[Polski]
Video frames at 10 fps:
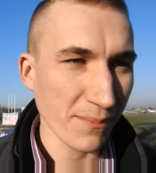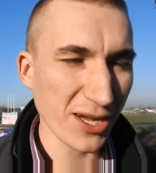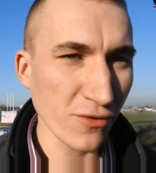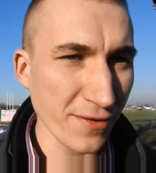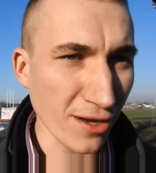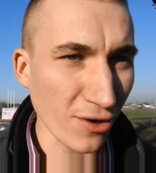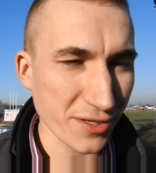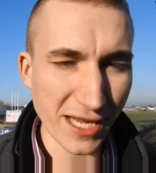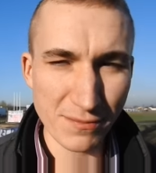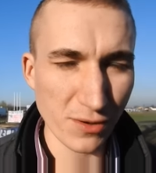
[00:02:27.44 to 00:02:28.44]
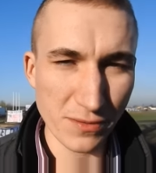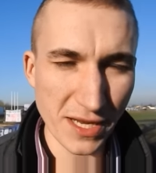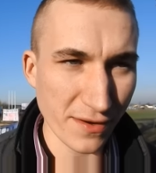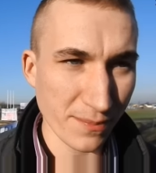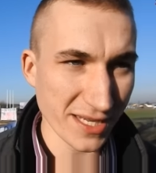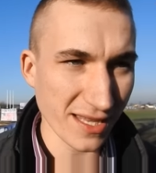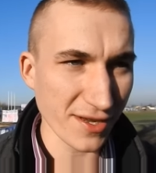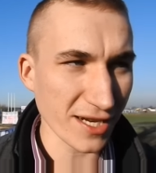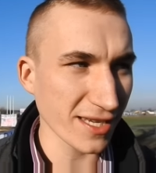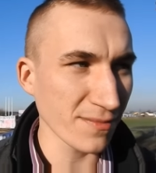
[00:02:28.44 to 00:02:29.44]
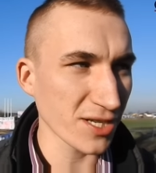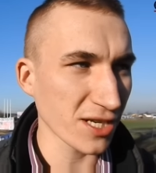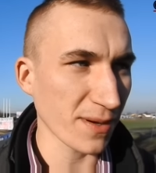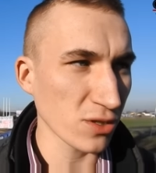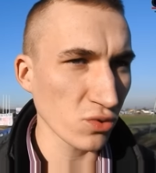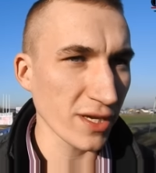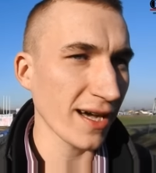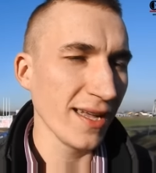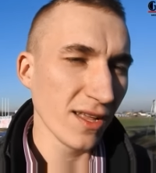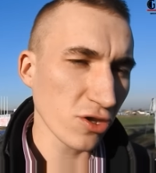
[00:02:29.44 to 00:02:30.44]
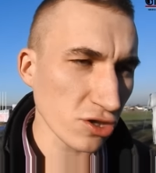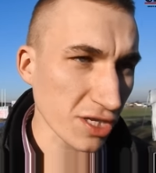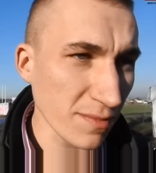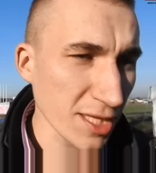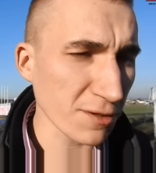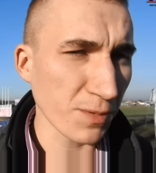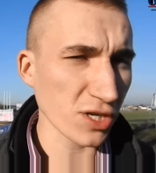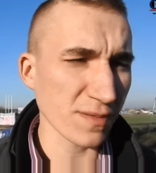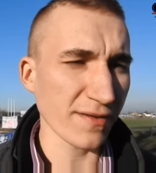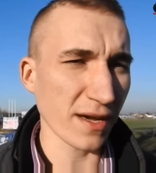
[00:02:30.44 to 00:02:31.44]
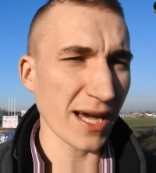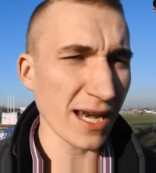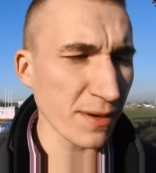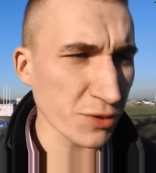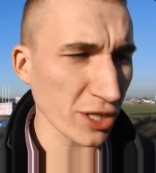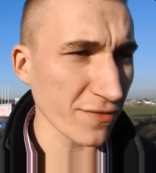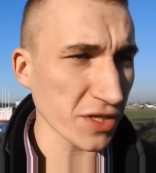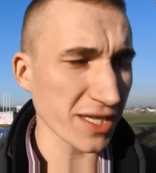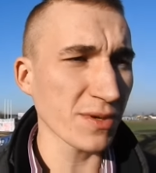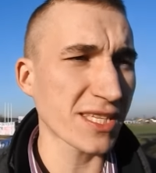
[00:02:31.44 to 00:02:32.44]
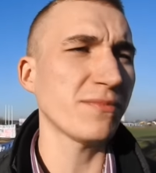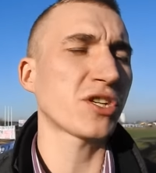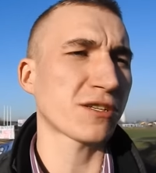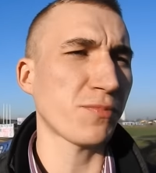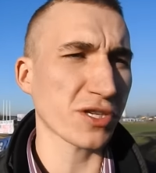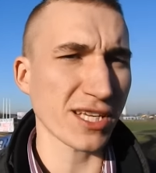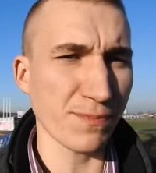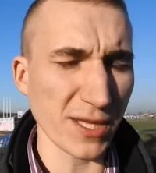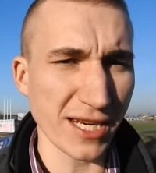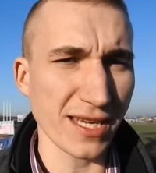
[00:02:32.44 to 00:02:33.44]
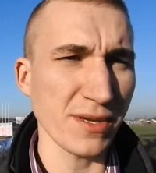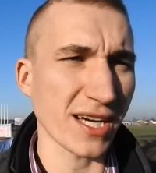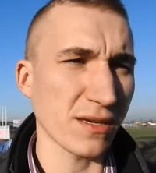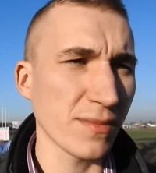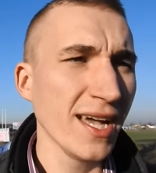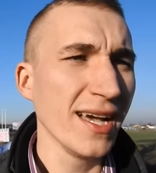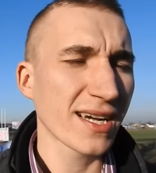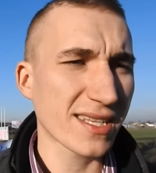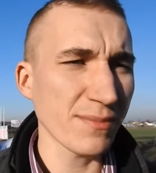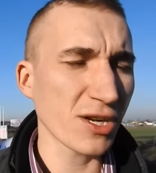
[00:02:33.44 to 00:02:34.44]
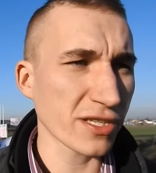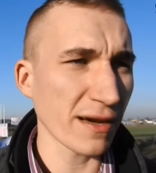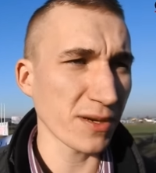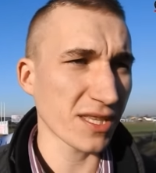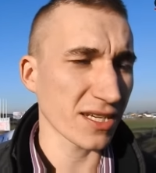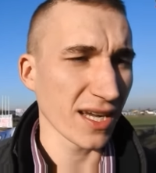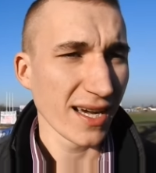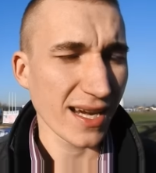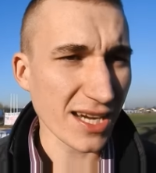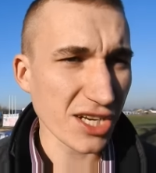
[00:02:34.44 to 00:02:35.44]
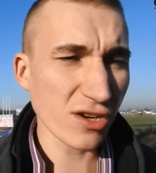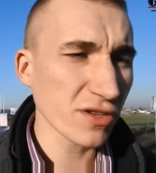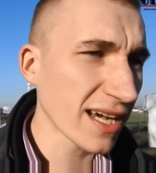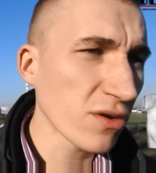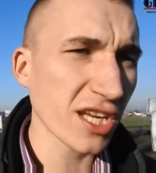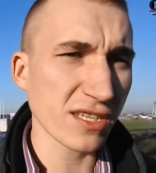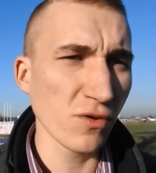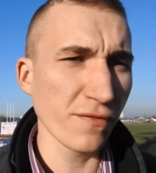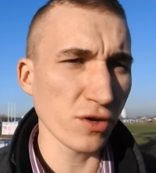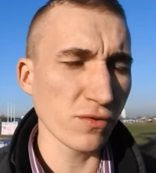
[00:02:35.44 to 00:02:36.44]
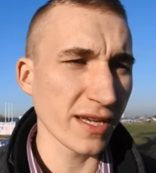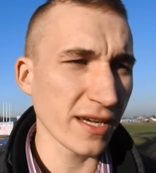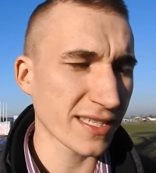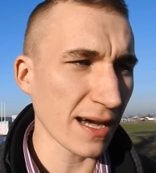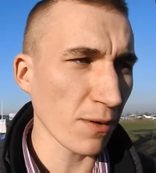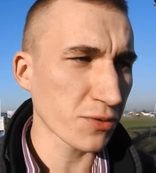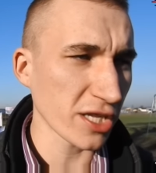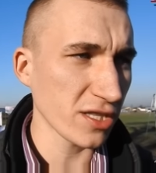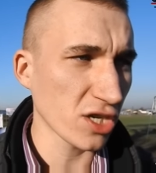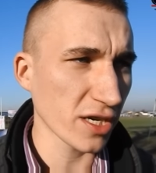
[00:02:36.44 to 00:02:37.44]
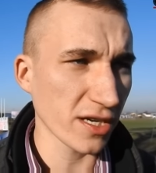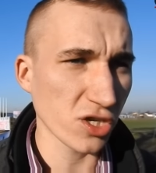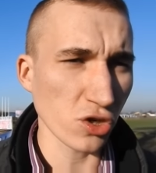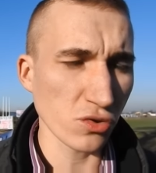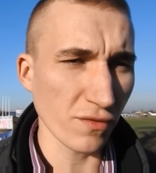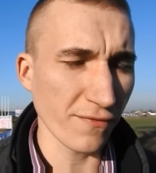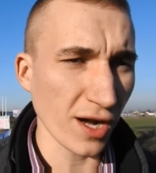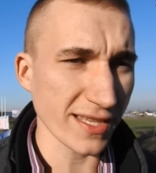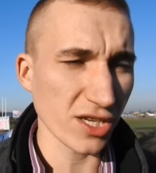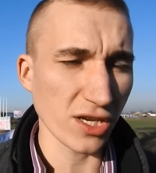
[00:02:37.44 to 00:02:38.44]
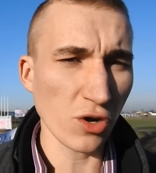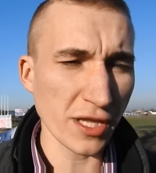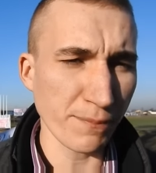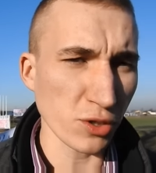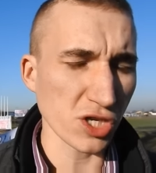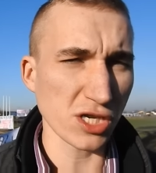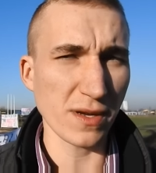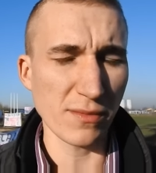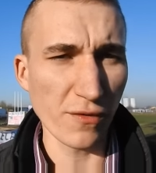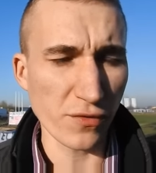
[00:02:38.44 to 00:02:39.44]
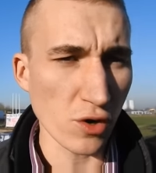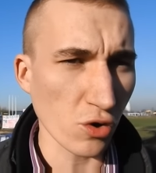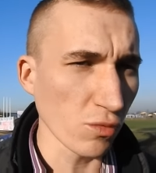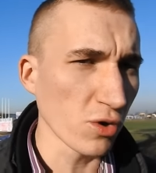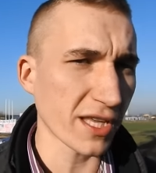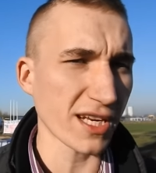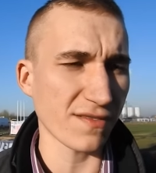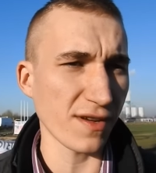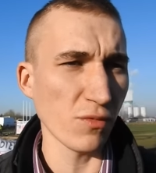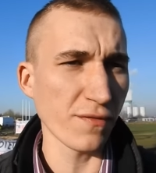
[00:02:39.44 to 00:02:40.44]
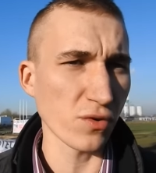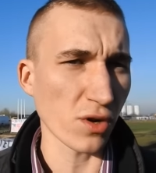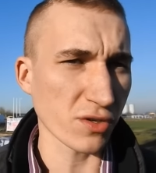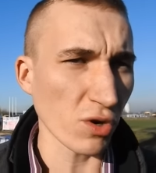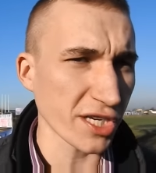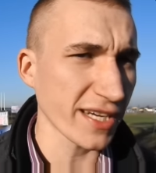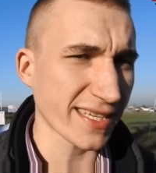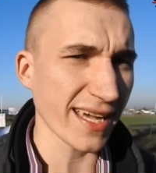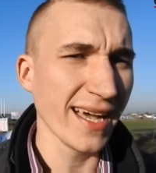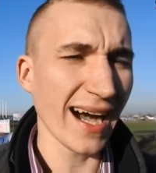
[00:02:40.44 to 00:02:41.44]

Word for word: paniu Wilkos albo nie wiem, pan Stawiarski będzie, pan Duda, no to z nimi też porozmawiamy, ale my przede wszystkim chcemy się spotkać z Patrykiem Jakim. Chcemy go zapytać, dlaczego cały czas mówił y, za poprzednich y, rządów władzy o nepotyzmie, mówił o kumuterstwie, mówił o złodziejce,